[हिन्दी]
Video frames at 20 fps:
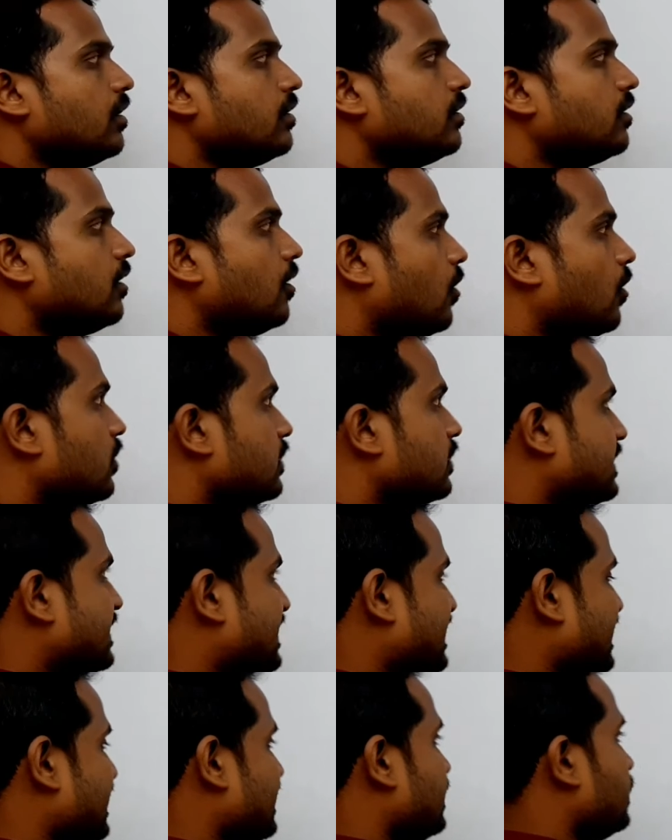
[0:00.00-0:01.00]
और
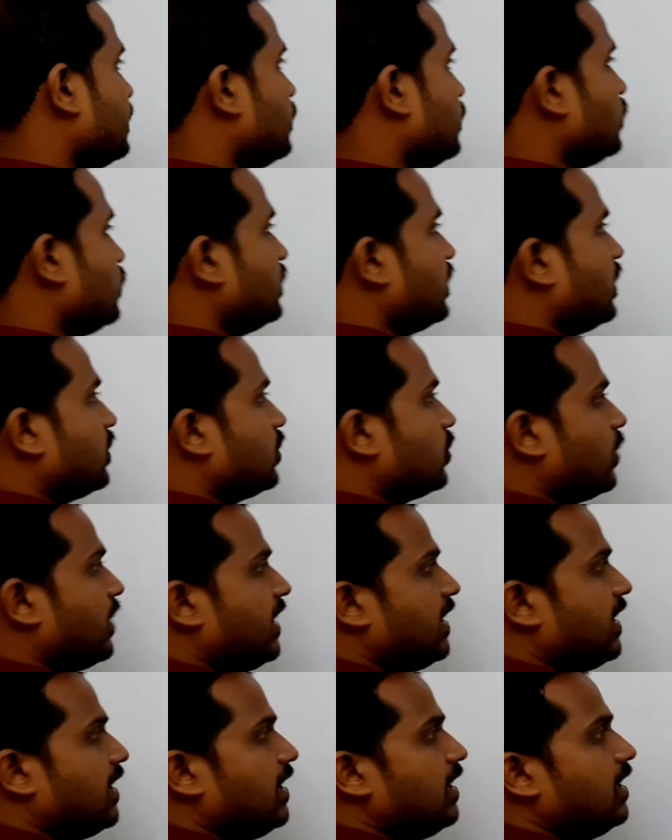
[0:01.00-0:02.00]
सिक्स टू जो
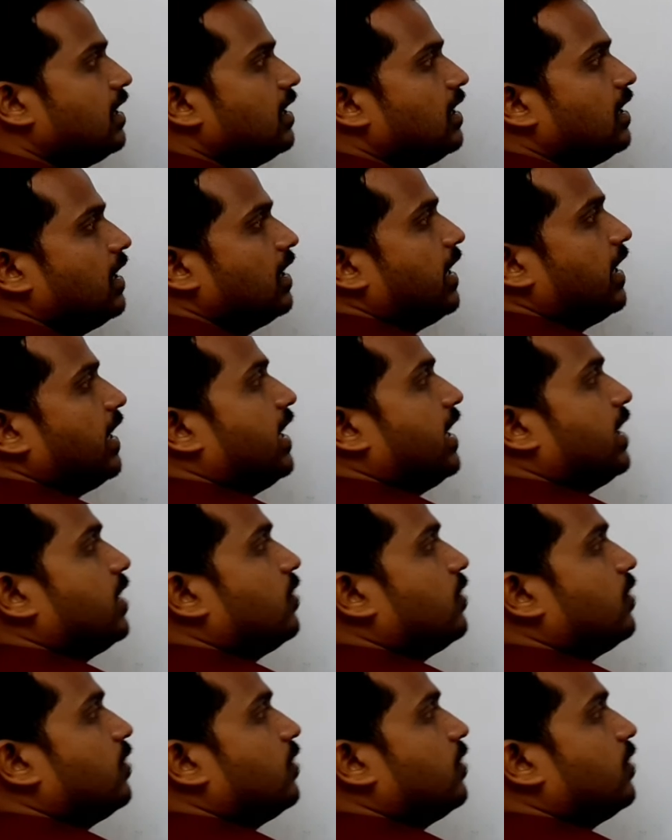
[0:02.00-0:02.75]
ट्वेल्व एंड